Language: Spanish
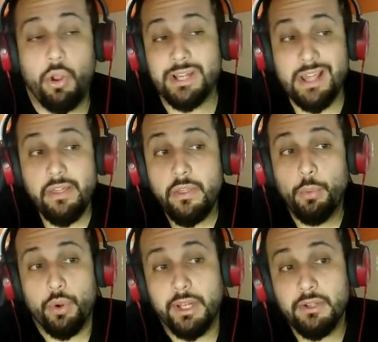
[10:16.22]
lo que está haciendo
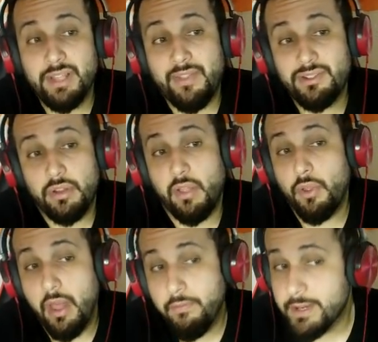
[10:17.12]
Burrito está destrozando
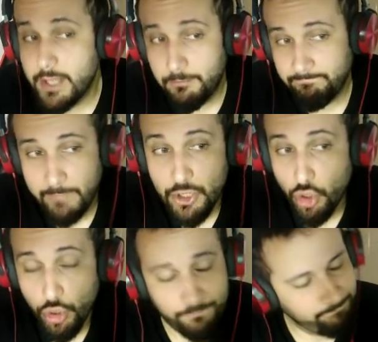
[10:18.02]
la defensa. Él
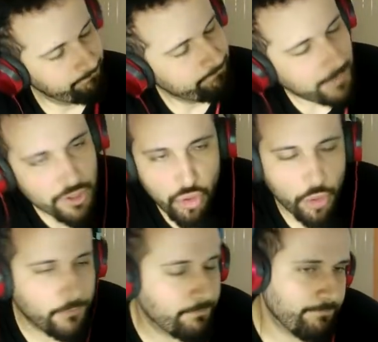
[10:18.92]
solo. Él solo.